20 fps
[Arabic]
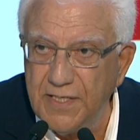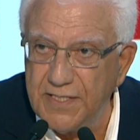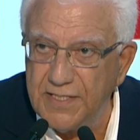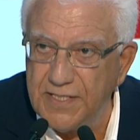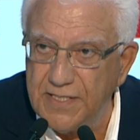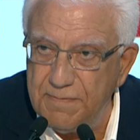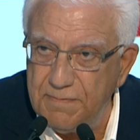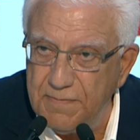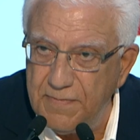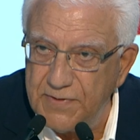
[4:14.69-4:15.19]

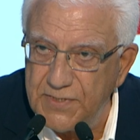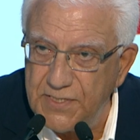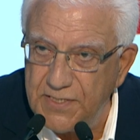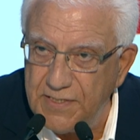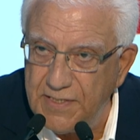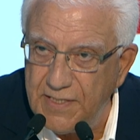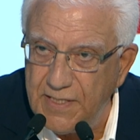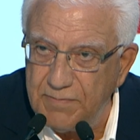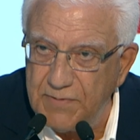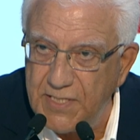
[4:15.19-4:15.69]
لدغم مش
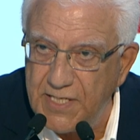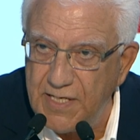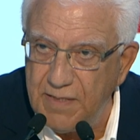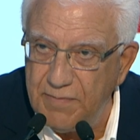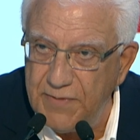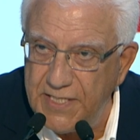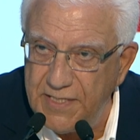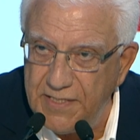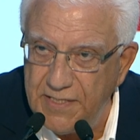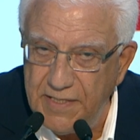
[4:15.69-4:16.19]
عبد
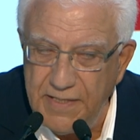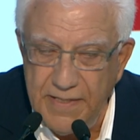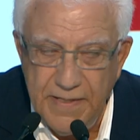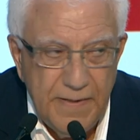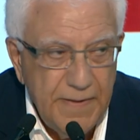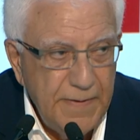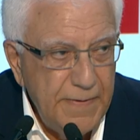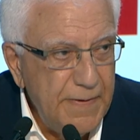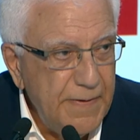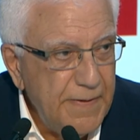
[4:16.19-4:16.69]
الرحمن
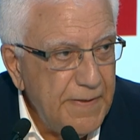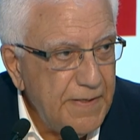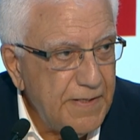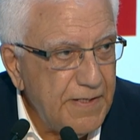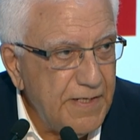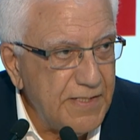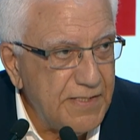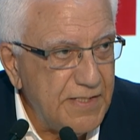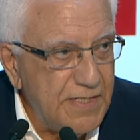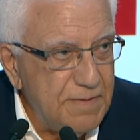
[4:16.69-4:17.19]

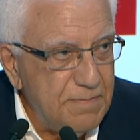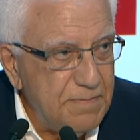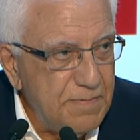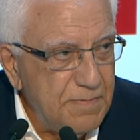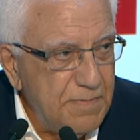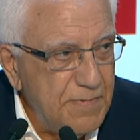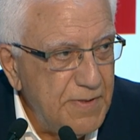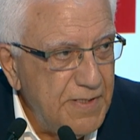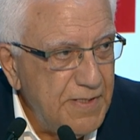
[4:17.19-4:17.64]
لدغم